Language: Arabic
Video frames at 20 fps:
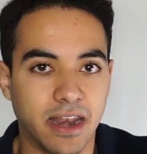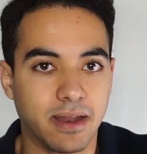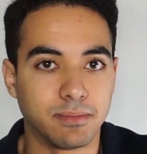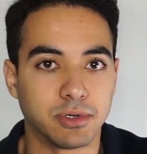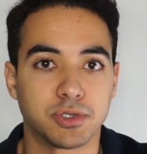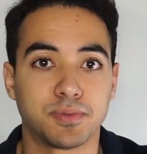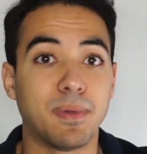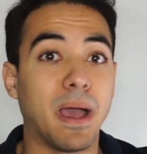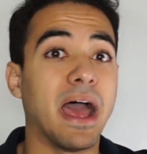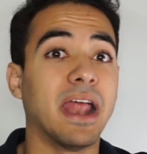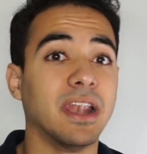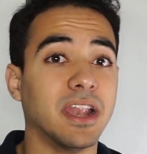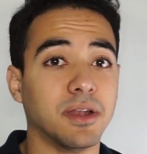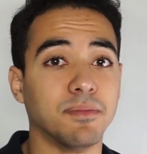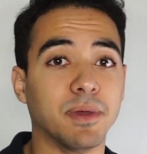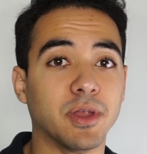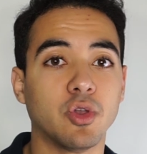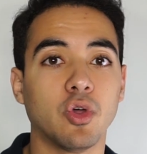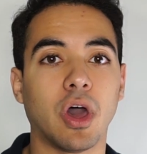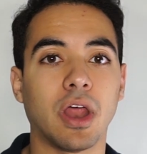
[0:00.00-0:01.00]
انا مش
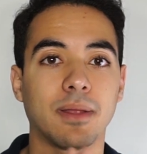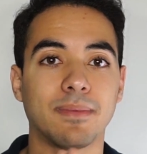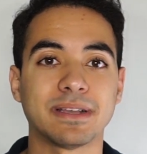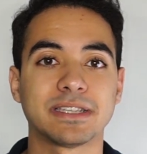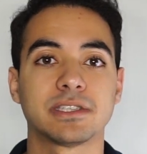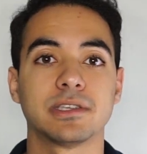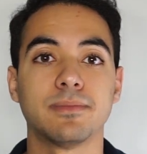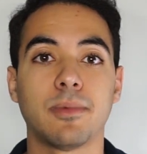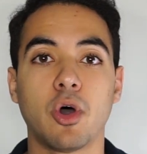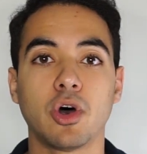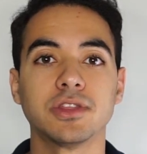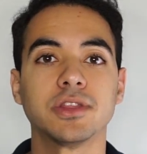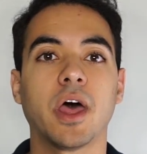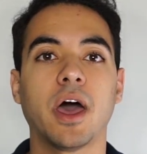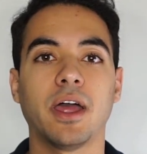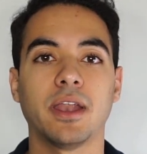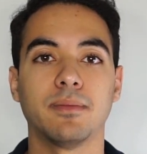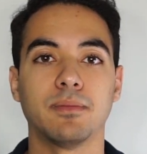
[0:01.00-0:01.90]
بقلل منه انا بس بوضح